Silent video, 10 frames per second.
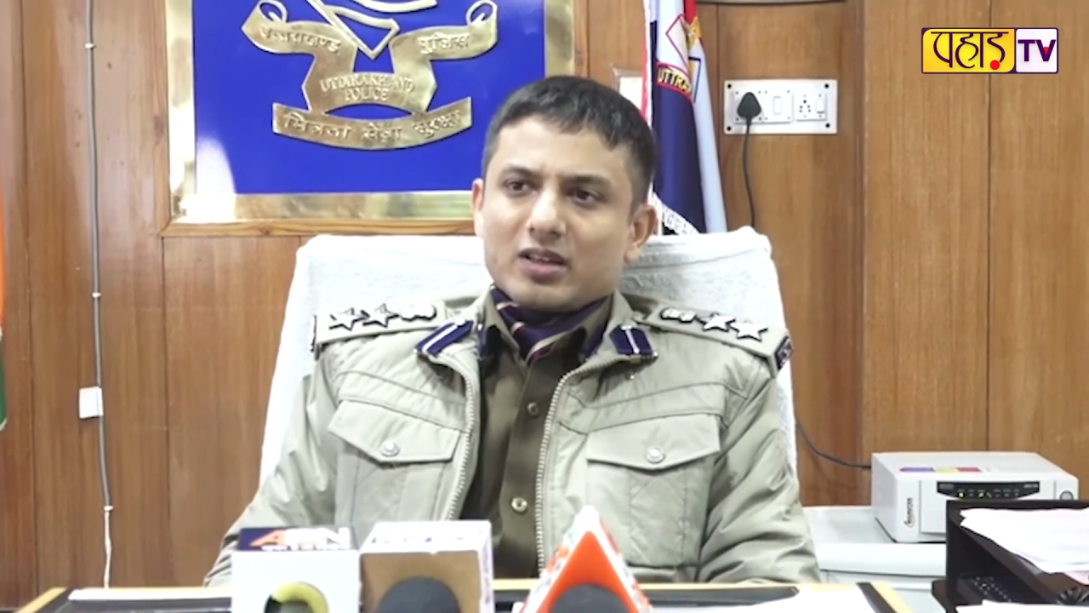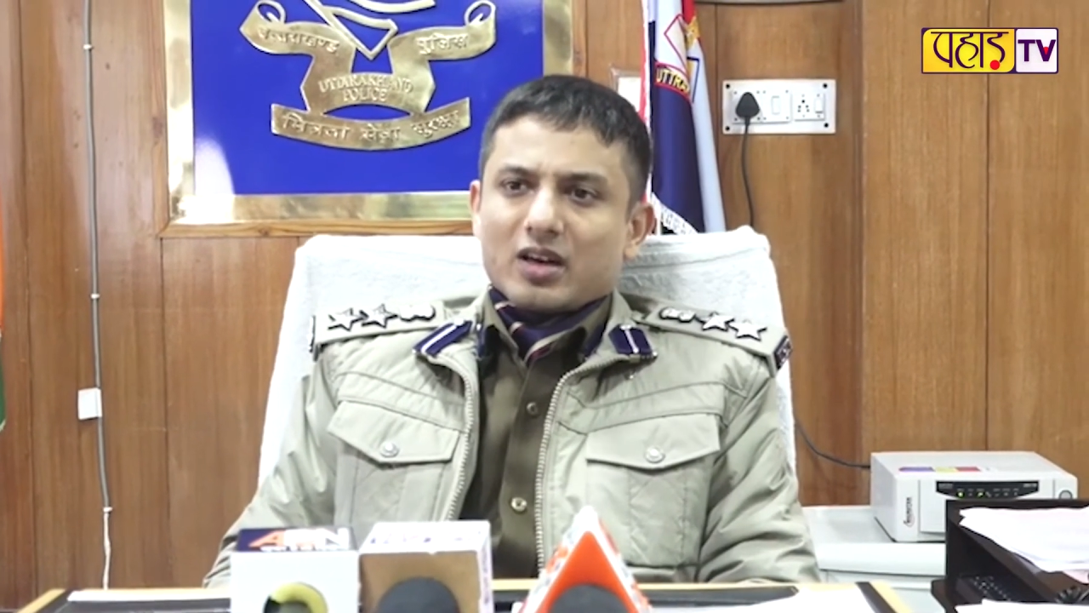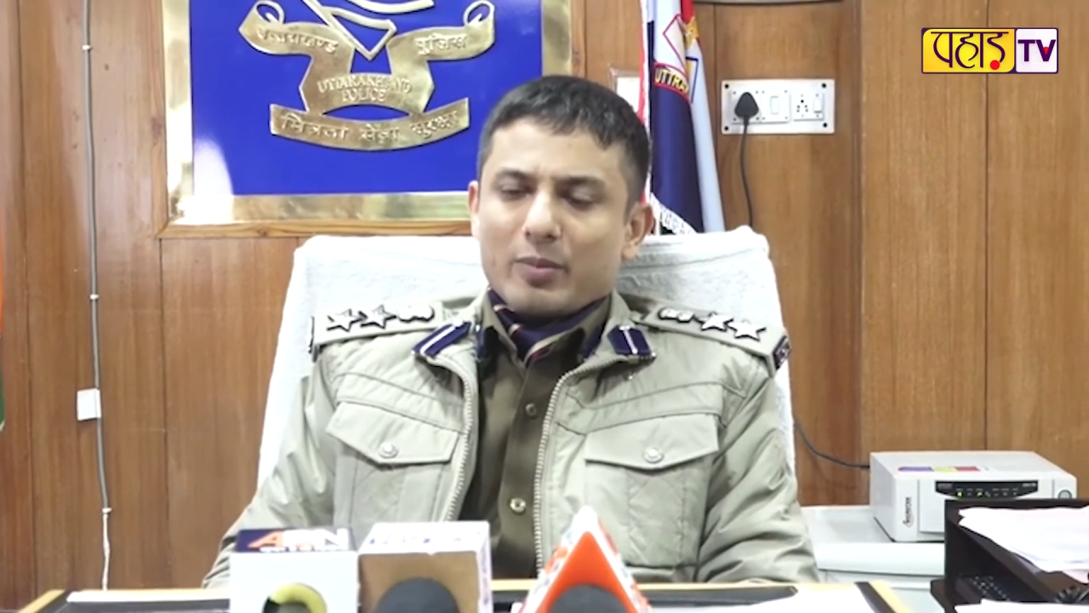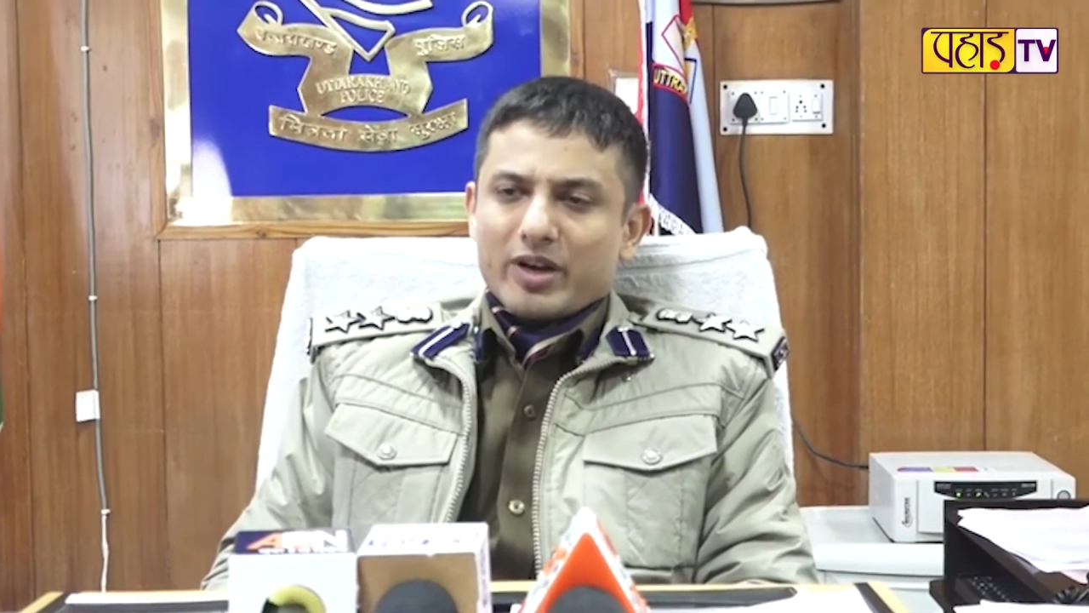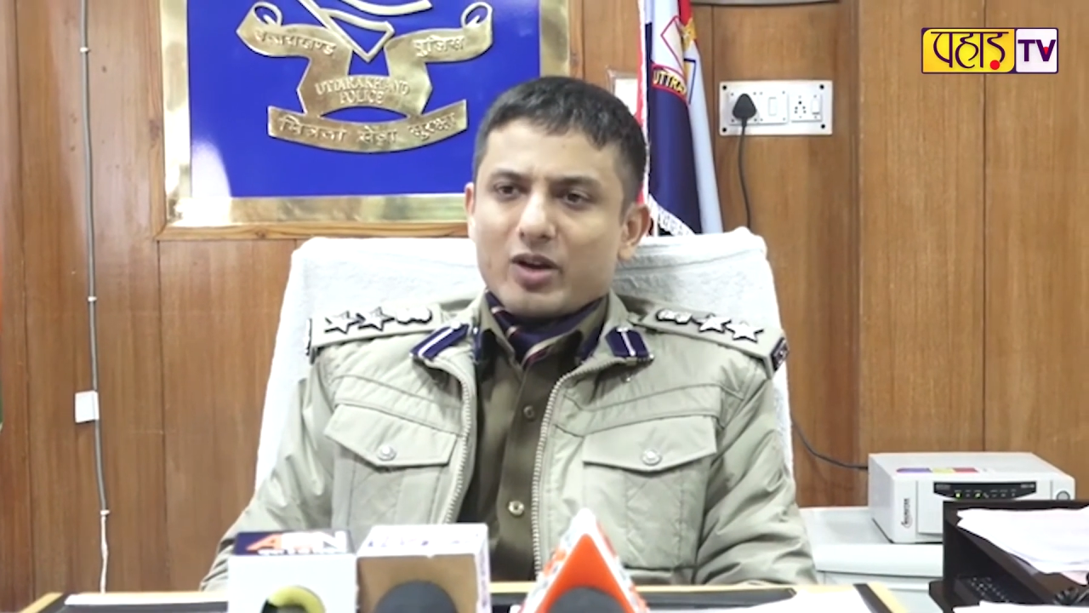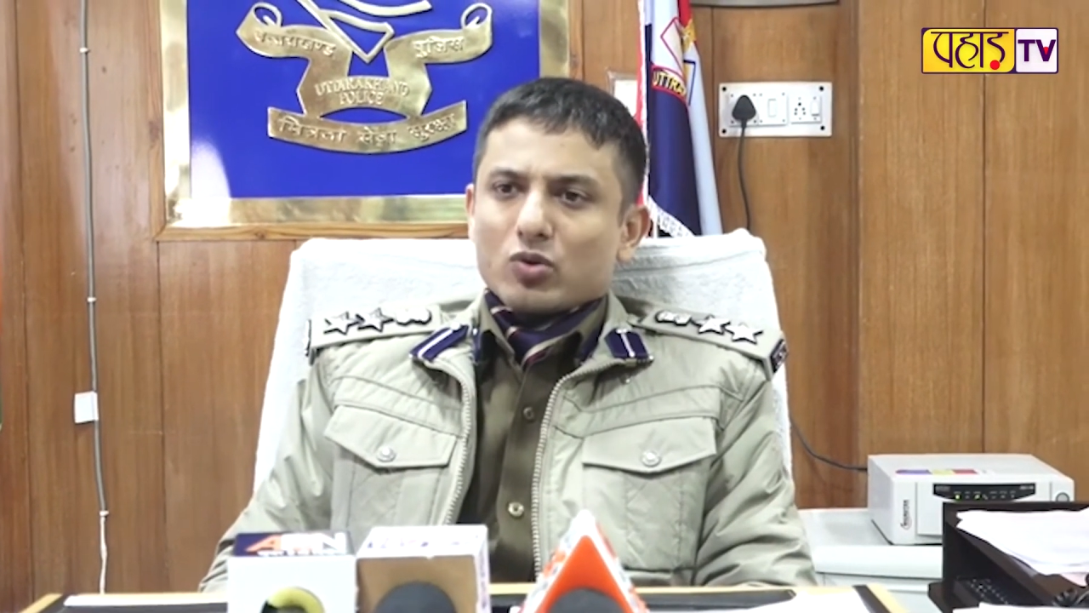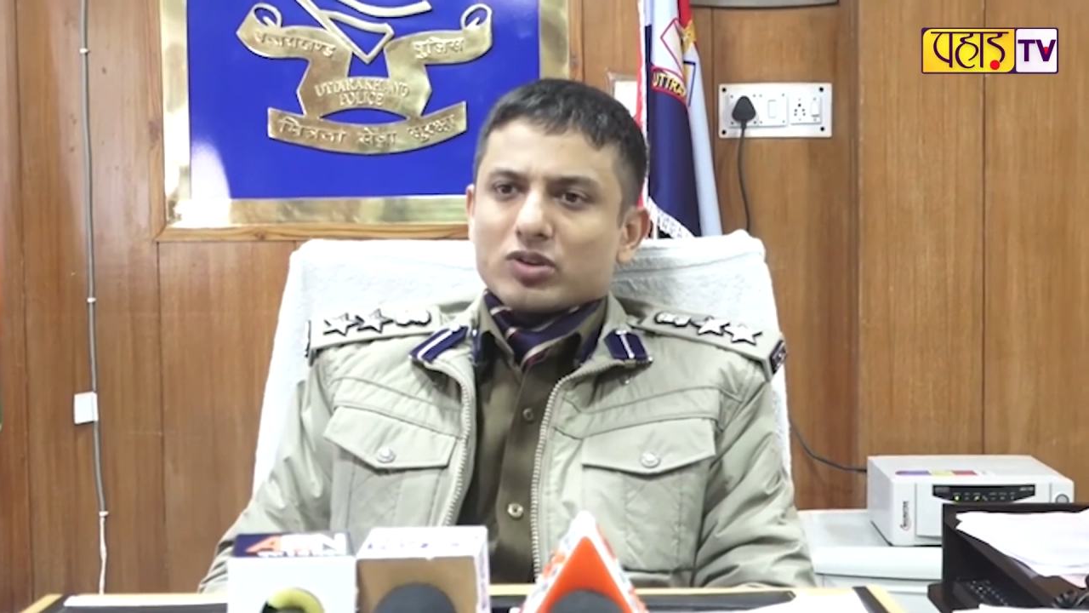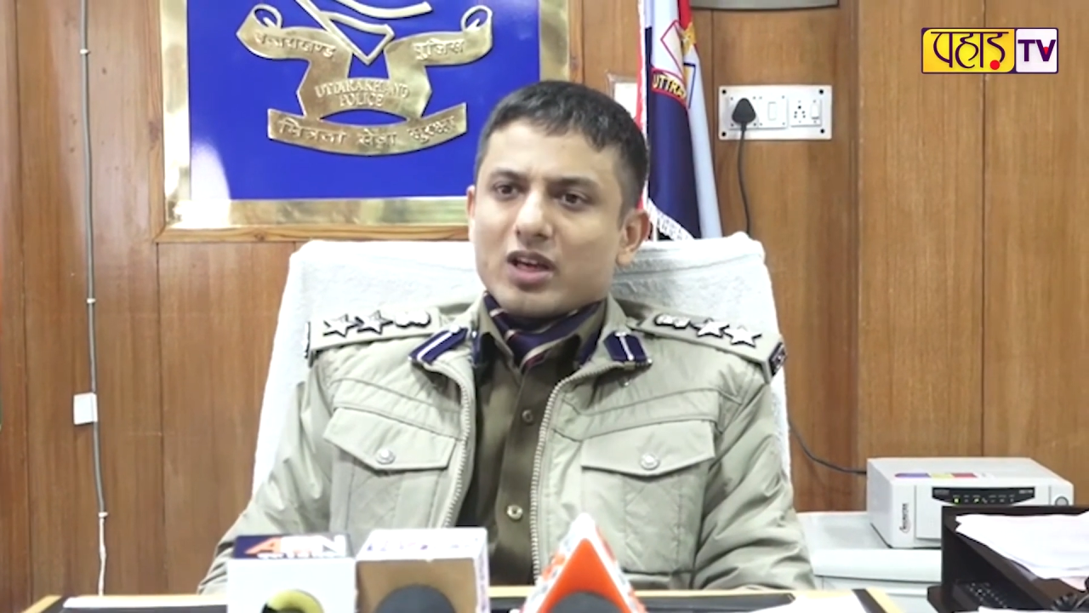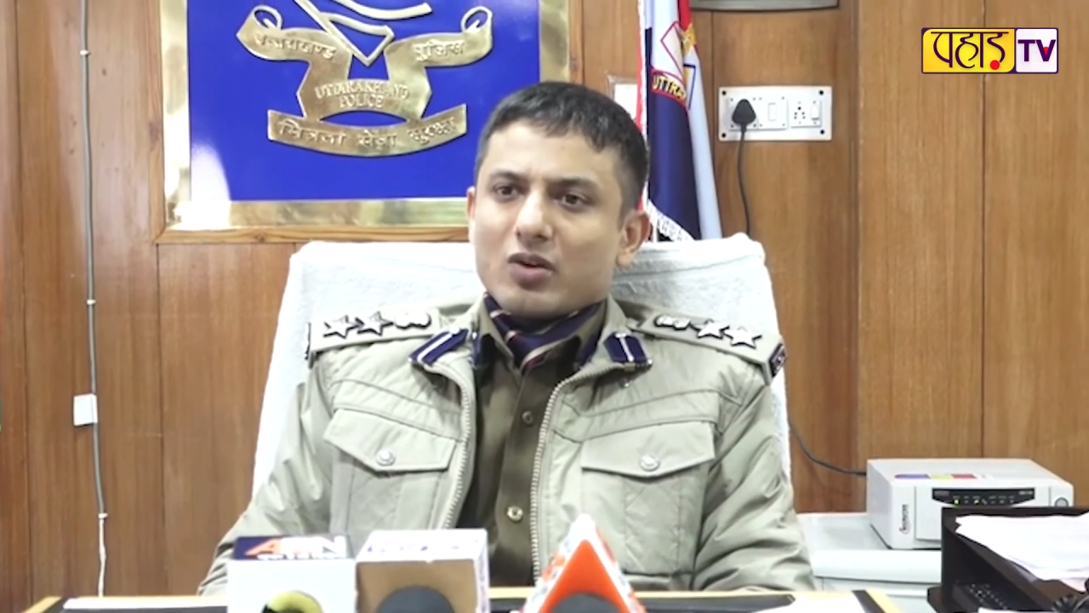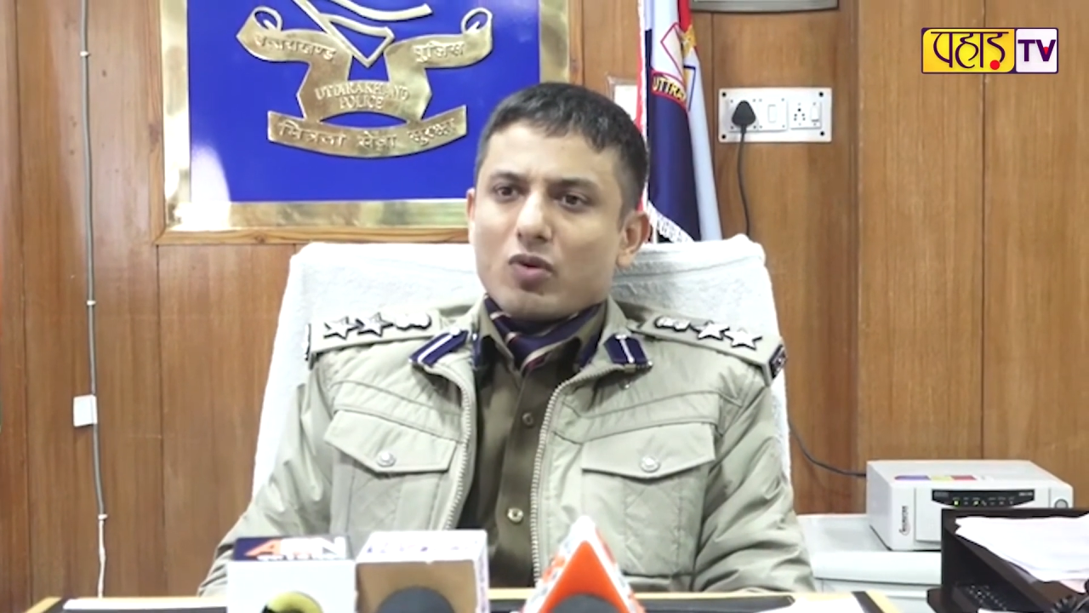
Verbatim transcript: क्राइम मीटिंग होता है